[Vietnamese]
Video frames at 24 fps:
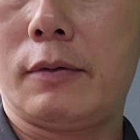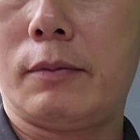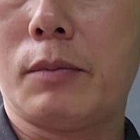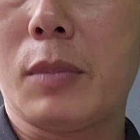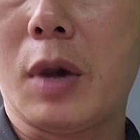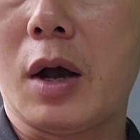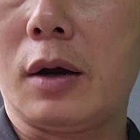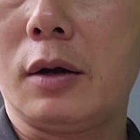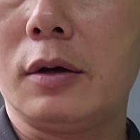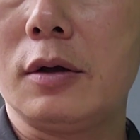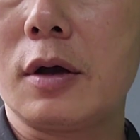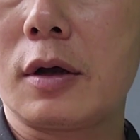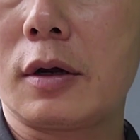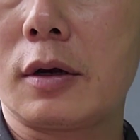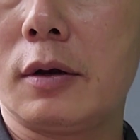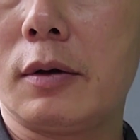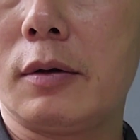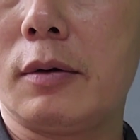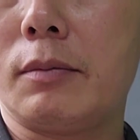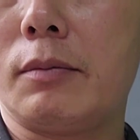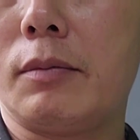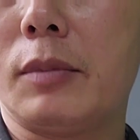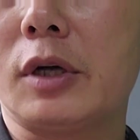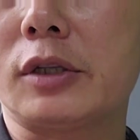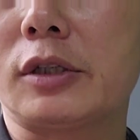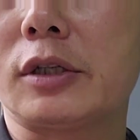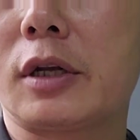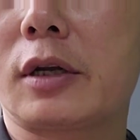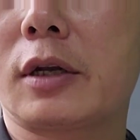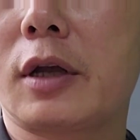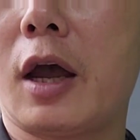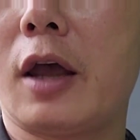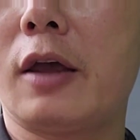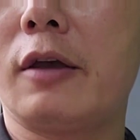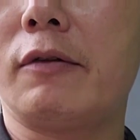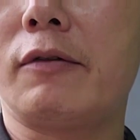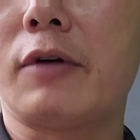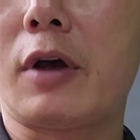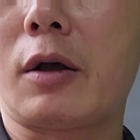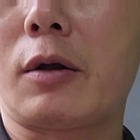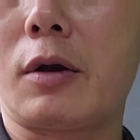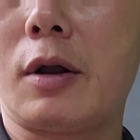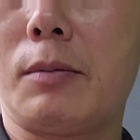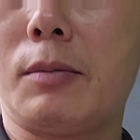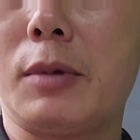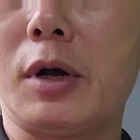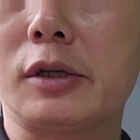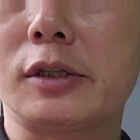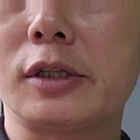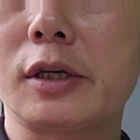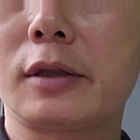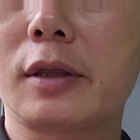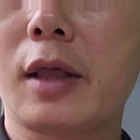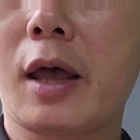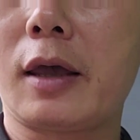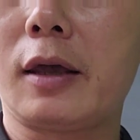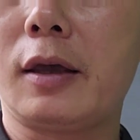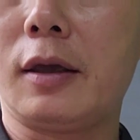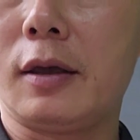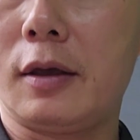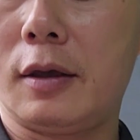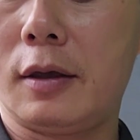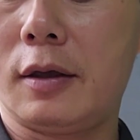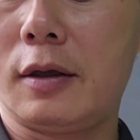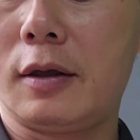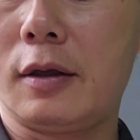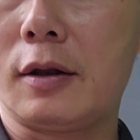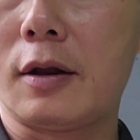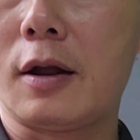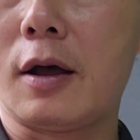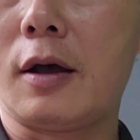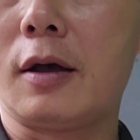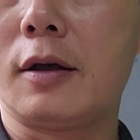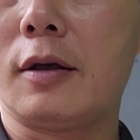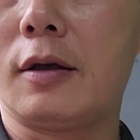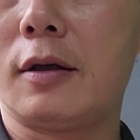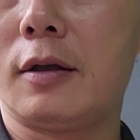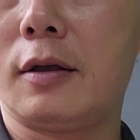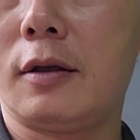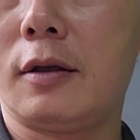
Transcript: mở nước mở sen cây hoặc là mở sen tay đó